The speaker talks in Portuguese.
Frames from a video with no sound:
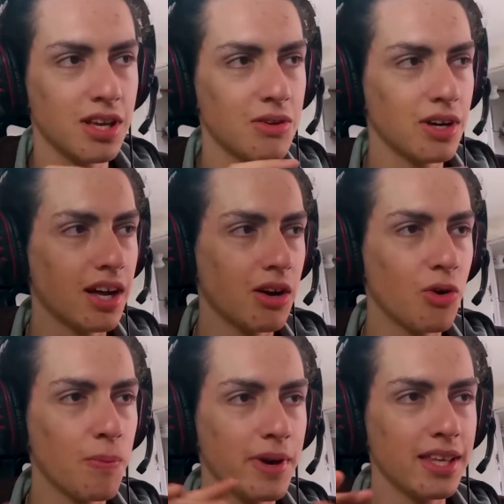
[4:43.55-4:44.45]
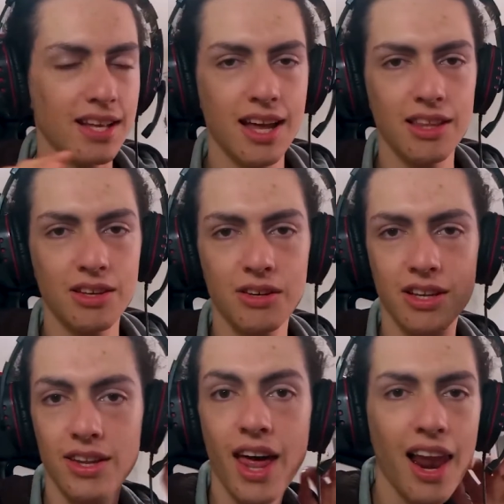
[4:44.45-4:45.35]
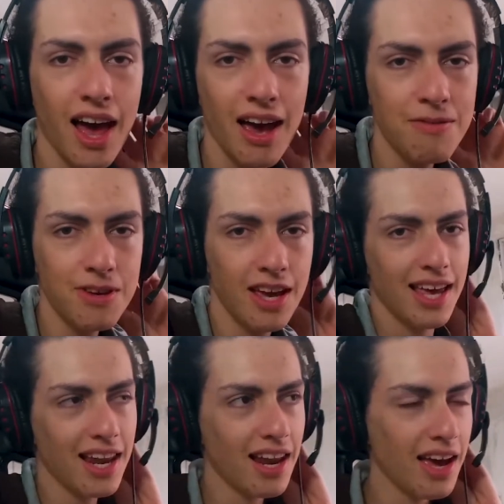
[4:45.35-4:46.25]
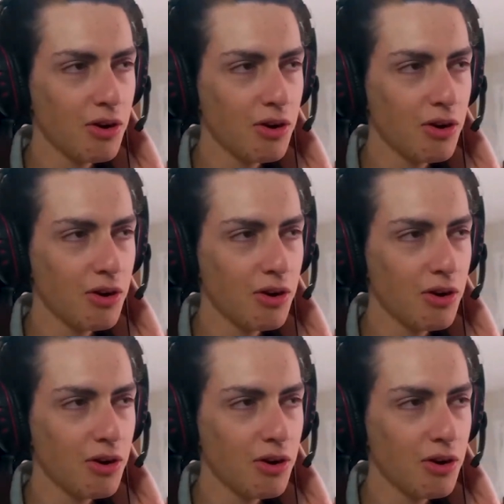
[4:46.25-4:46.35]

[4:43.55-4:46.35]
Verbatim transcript: Aí o cara comenta lá na, na live e ela lá e